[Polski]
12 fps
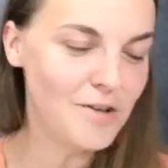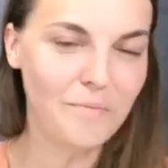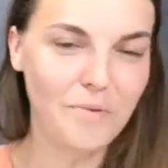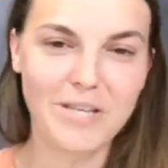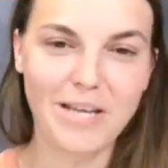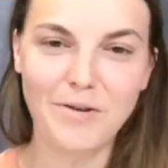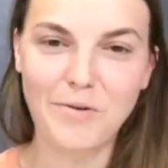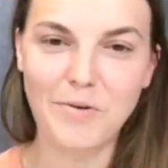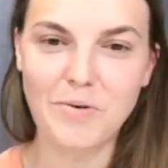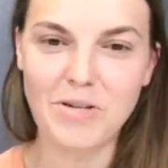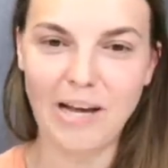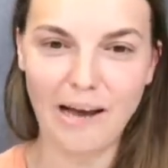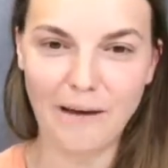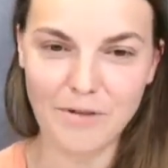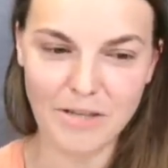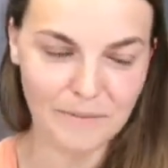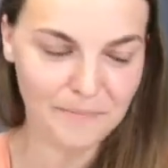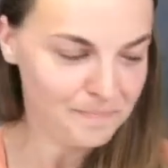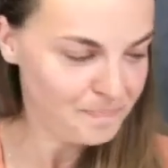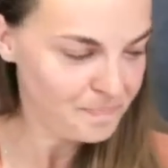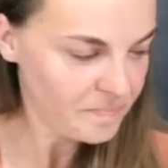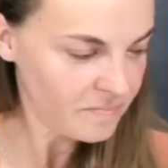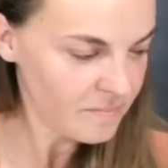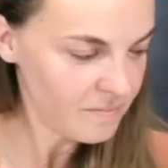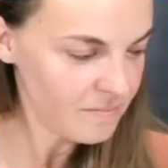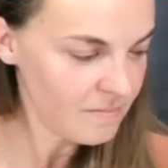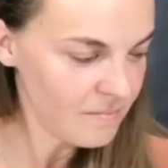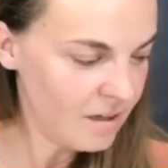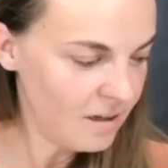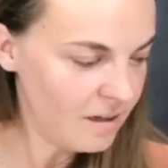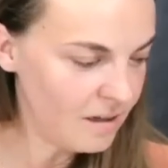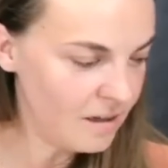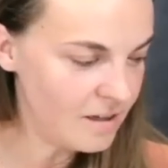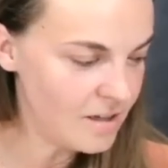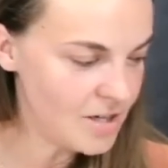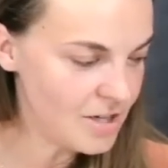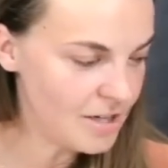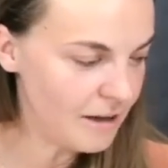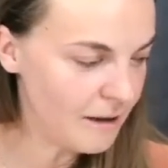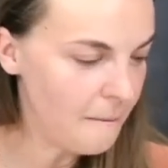ostatnio usłyszałam, że, e, że e,